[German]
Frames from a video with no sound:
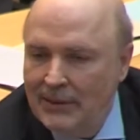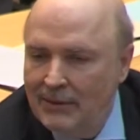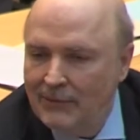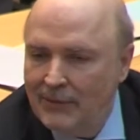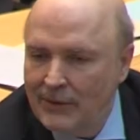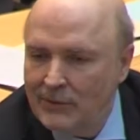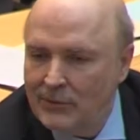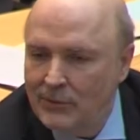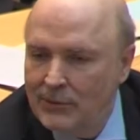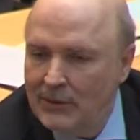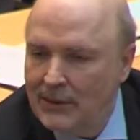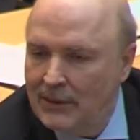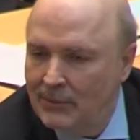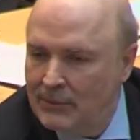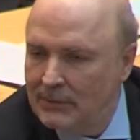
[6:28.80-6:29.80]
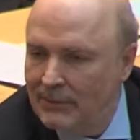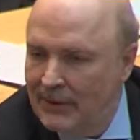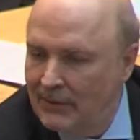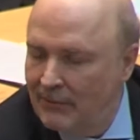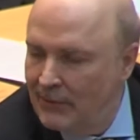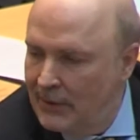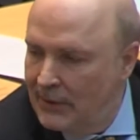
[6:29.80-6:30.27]
früh an
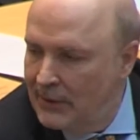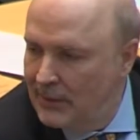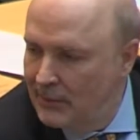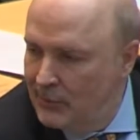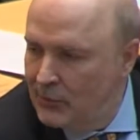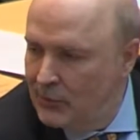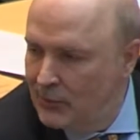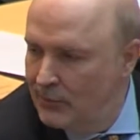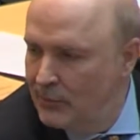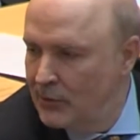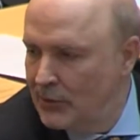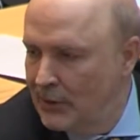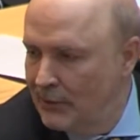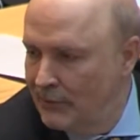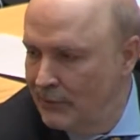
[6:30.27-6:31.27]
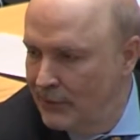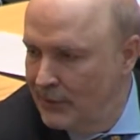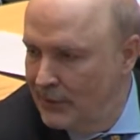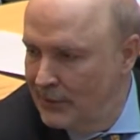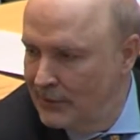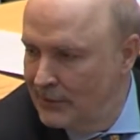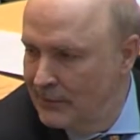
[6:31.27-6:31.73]
umweltfreundliche Verkehrsmittel binden.
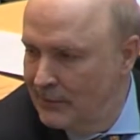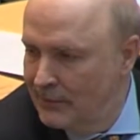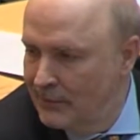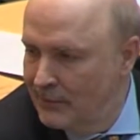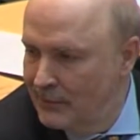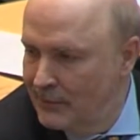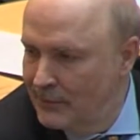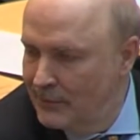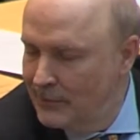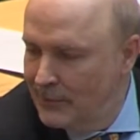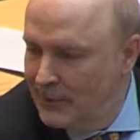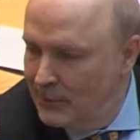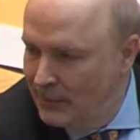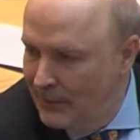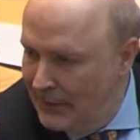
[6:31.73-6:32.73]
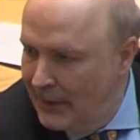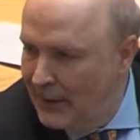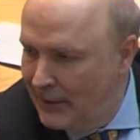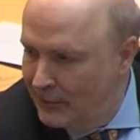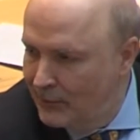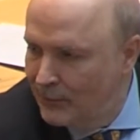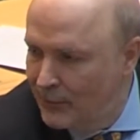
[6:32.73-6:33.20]
Auch für Landesbeamte
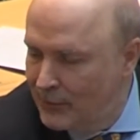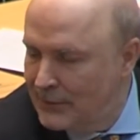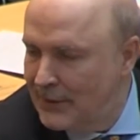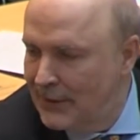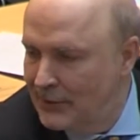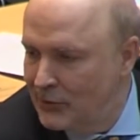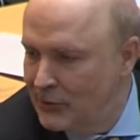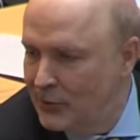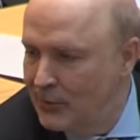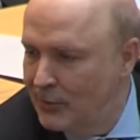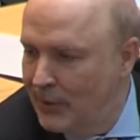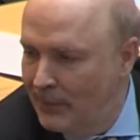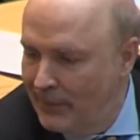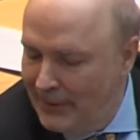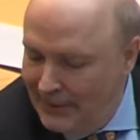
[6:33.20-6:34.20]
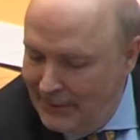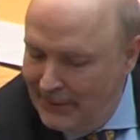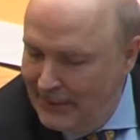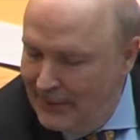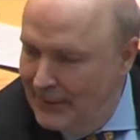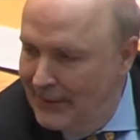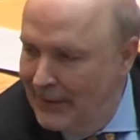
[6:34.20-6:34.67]
und Angestellte des öffentlichen
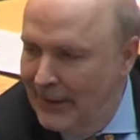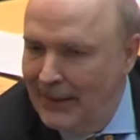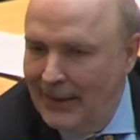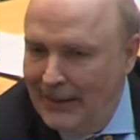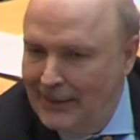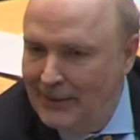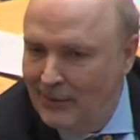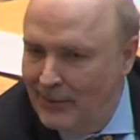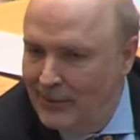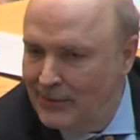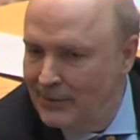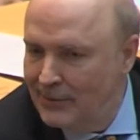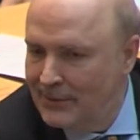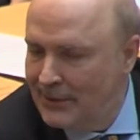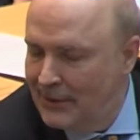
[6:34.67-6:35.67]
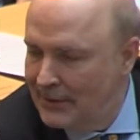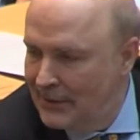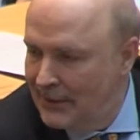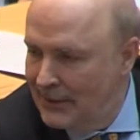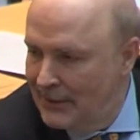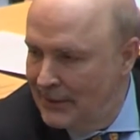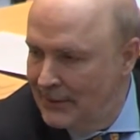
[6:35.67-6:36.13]
Dienstes oder für Seniorinnen
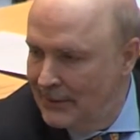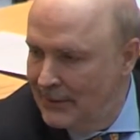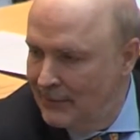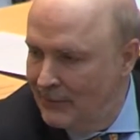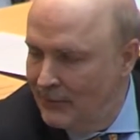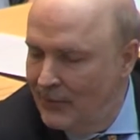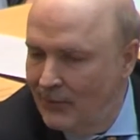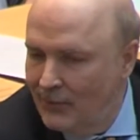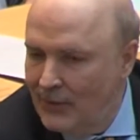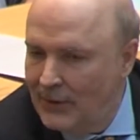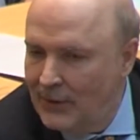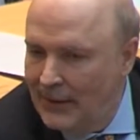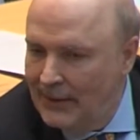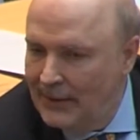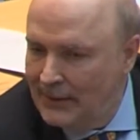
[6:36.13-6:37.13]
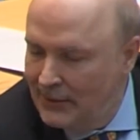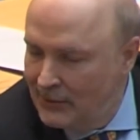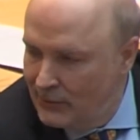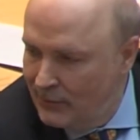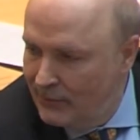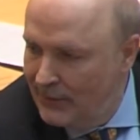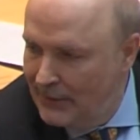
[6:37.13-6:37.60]
wären solche
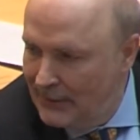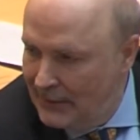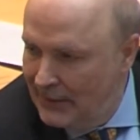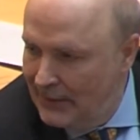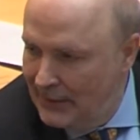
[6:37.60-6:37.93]
solidarischen